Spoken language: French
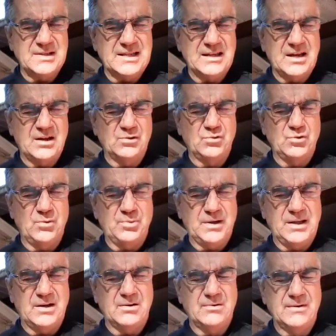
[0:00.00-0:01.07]
Seigneur, nous te
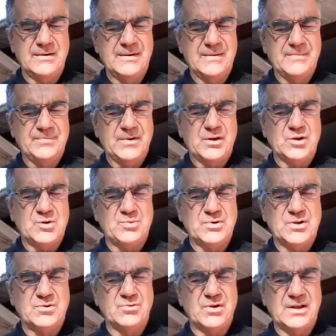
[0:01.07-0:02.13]
prions que tu
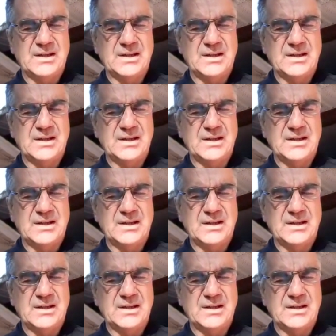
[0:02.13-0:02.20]
puisses nous